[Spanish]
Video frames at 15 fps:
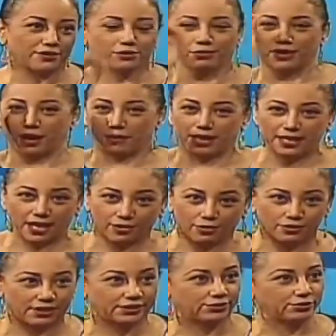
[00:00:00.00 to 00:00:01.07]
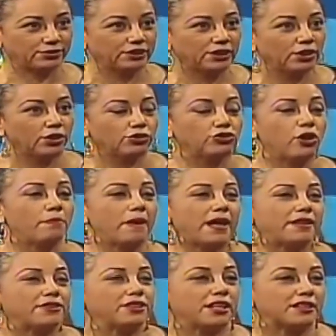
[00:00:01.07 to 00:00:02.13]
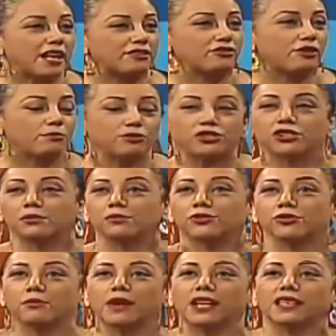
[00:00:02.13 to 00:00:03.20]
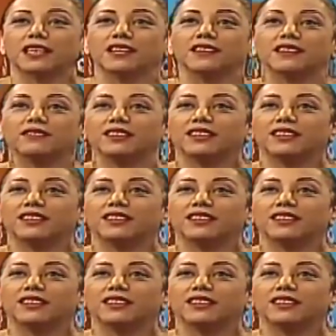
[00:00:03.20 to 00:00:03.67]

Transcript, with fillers: eso, una vaina con eso. No para inyectar solo muchísimos hombres que tienen